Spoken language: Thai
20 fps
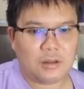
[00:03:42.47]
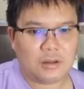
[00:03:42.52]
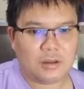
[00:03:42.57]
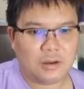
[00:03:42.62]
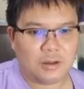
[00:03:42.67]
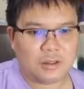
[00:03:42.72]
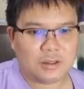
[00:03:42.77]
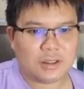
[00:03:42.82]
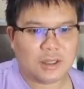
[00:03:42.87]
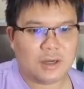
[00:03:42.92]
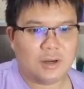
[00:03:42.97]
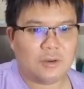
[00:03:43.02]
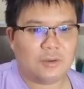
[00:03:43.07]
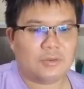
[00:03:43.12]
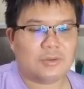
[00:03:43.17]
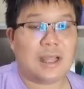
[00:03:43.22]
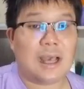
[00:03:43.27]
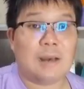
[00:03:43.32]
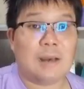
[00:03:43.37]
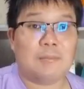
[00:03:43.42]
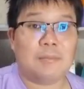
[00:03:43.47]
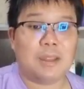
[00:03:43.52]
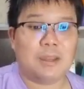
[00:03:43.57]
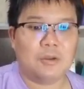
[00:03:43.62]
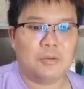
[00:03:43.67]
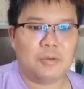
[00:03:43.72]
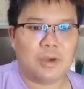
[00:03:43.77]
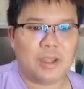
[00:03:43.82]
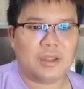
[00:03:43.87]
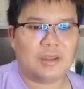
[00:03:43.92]
ก็จะลงตามไป
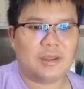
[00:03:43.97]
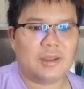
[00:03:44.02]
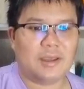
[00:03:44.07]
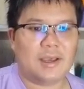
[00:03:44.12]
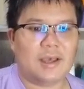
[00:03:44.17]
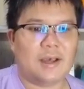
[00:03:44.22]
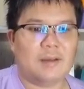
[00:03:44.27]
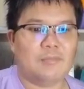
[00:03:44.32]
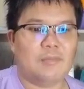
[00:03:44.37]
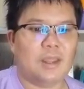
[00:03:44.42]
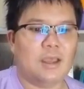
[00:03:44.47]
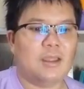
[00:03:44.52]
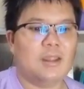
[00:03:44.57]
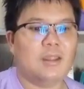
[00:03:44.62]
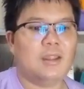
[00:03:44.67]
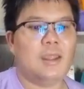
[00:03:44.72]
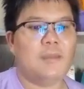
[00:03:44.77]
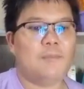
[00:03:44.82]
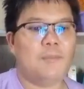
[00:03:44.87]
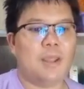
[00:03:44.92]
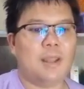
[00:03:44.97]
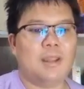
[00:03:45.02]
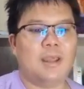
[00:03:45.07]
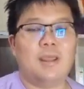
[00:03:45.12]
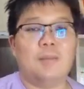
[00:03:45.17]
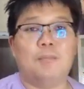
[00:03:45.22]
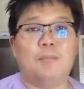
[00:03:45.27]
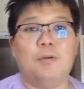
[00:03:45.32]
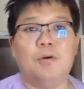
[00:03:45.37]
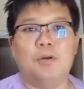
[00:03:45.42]
ด้วยนะครับนี่เป็นเห
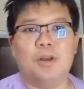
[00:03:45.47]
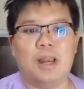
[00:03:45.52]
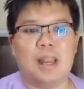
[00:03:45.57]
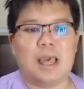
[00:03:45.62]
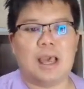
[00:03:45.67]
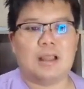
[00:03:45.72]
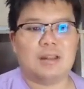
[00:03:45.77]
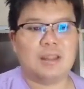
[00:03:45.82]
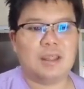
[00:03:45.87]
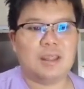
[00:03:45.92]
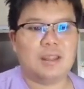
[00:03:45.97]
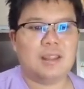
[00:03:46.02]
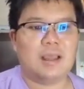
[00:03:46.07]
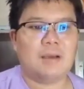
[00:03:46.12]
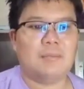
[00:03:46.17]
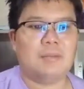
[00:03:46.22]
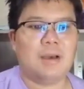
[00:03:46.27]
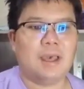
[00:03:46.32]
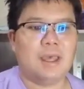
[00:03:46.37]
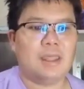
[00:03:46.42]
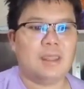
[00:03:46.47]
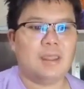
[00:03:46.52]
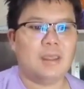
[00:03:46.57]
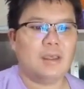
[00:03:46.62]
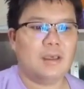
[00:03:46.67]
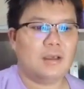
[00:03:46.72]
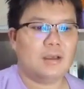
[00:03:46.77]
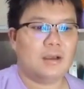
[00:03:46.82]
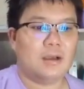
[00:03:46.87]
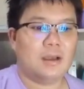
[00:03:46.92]
ตุผลหลักที่ทำให้
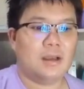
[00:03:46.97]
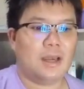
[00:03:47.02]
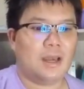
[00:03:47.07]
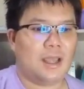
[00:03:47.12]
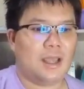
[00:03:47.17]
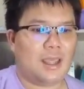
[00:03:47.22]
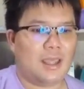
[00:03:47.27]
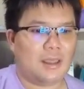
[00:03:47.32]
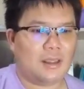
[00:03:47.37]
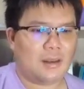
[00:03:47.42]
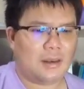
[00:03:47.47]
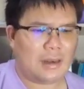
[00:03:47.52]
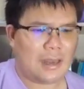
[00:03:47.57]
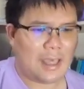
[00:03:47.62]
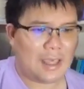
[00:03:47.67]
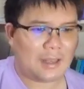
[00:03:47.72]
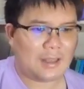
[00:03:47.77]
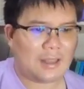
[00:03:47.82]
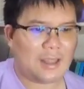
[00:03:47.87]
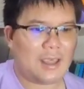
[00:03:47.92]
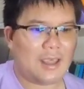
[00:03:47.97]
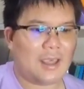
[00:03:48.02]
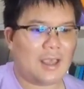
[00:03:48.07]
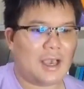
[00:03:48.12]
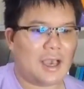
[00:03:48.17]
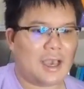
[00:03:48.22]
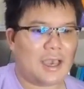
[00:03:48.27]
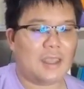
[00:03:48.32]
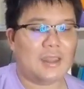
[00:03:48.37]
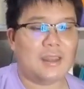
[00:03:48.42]
เกิดแรงเท
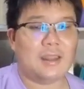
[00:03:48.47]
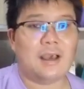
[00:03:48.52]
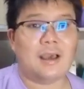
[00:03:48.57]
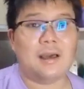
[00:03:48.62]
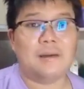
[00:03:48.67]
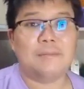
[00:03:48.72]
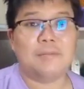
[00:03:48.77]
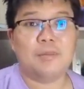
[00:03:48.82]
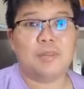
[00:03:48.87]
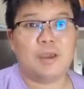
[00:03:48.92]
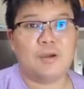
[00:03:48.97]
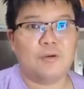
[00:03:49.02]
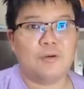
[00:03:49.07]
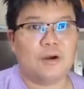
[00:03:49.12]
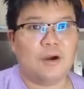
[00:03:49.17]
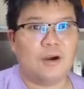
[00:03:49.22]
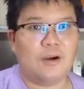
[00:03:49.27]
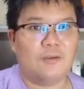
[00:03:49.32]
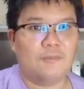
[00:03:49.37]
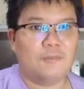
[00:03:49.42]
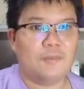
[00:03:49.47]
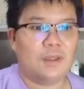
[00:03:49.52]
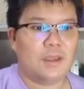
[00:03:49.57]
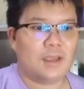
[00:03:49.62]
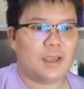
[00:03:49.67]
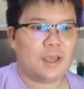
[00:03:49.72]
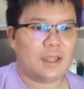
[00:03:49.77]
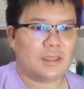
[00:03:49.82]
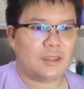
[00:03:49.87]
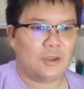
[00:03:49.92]
ขายนะครับ เซลออฟ
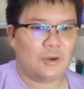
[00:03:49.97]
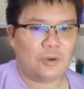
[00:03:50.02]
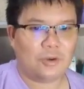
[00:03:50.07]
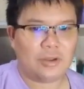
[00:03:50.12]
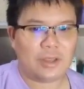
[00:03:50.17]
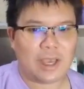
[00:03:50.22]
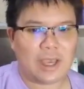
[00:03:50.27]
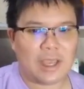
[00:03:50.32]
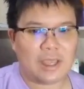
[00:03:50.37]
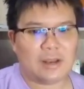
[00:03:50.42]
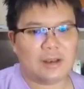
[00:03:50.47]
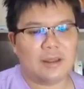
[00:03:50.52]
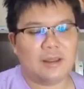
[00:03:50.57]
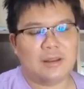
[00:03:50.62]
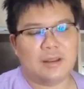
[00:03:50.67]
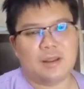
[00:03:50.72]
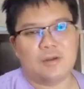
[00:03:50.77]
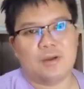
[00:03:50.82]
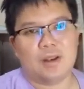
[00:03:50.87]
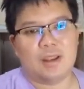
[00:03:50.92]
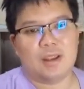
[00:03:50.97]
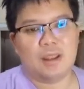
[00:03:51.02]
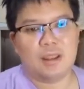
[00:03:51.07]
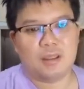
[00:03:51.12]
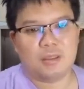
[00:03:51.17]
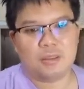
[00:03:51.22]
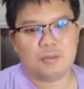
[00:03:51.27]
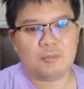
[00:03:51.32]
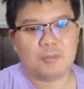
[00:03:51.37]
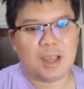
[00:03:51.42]
กันยกใหญ่เลยในวันที่
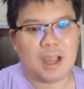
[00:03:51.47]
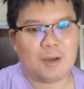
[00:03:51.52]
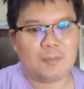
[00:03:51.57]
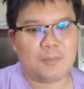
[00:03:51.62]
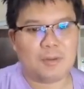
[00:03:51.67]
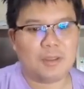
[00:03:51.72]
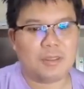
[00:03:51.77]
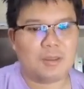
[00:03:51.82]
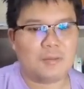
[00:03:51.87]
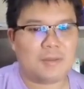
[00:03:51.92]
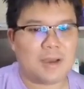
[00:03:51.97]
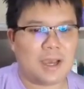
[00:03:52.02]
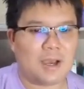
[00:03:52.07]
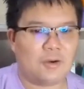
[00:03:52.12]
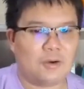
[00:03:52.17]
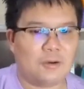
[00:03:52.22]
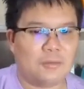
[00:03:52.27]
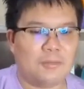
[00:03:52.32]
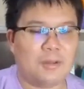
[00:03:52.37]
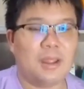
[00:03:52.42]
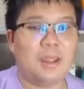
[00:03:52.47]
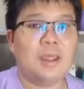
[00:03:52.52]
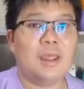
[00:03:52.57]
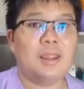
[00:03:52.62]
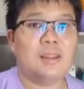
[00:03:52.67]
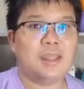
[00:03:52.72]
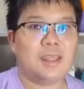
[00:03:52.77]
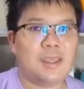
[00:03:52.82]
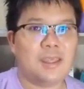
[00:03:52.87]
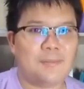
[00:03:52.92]
19 พฤษภาคม
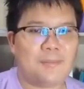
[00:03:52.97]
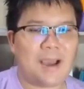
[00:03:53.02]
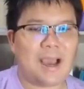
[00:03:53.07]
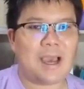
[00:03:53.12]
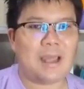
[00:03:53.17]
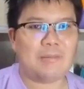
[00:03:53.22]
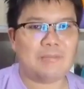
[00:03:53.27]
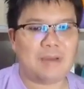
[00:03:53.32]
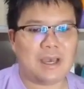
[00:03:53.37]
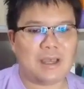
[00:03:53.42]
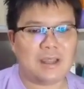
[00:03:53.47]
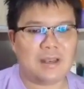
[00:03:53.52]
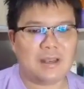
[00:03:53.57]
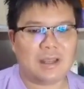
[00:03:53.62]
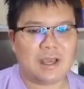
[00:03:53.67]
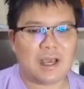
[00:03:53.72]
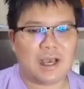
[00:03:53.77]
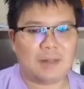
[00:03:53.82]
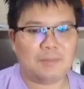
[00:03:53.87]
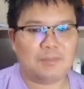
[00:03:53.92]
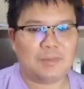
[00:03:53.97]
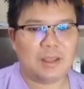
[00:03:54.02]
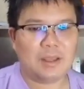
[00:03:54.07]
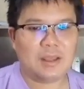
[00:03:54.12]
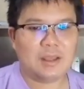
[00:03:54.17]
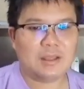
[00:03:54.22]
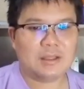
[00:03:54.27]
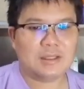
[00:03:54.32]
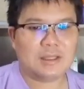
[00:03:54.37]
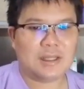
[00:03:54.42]
ที่ผ่านมานะครับ
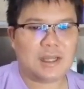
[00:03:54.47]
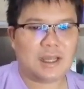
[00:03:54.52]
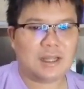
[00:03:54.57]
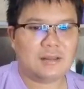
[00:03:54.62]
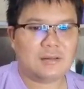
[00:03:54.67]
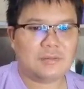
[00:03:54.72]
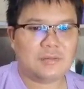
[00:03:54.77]
ดังนั้น